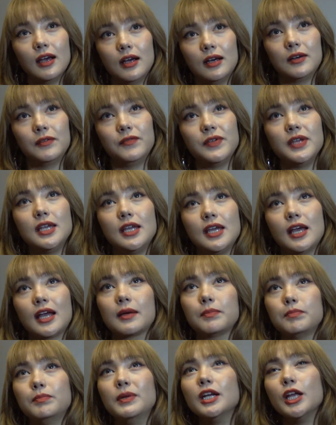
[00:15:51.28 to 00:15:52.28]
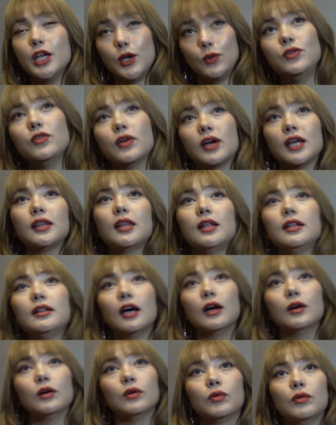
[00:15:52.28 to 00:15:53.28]
à, vì mình hiểu được cái tinh
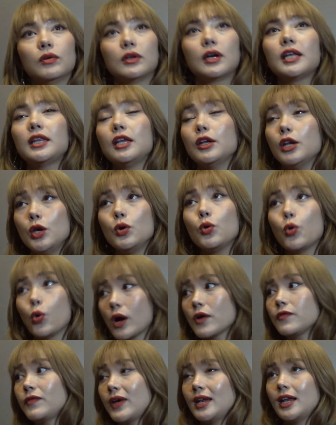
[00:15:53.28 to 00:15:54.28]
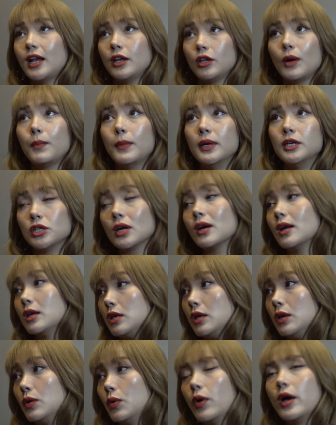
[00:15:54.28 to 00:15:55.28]
thần cái tình yêu của các fan dành cho mình rất là
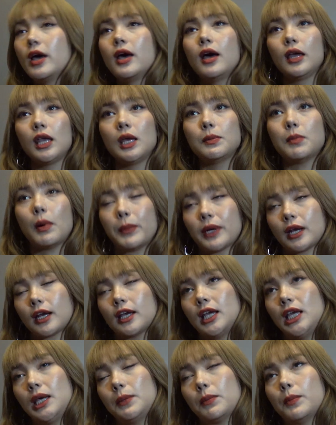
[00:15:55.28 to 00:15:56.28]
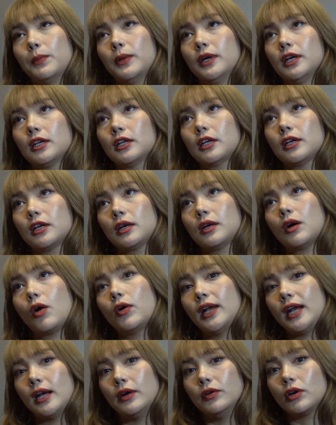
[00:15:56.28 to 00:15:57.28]
nhiều nhưng mà mình khi mà mình
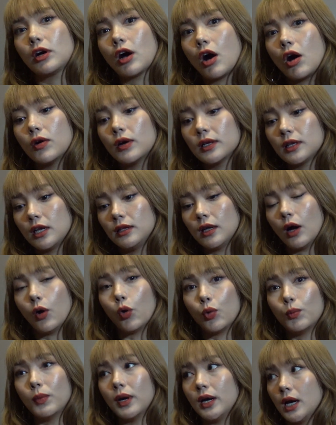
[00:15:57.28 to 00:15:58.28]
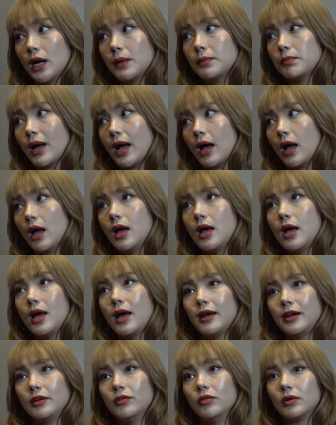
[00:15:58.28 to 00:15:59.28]
coi đây là đứa con với tinh thần của mình đó mà
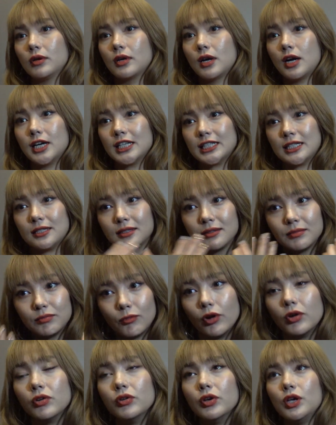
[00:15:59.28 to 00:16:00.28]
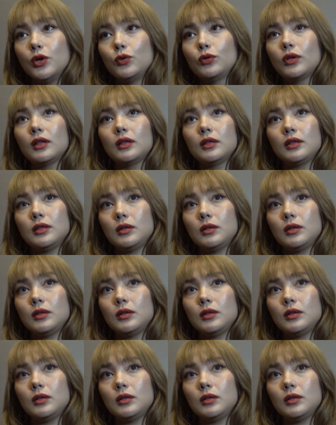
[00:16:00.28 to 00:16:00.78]
được uh, mọi người yêu thích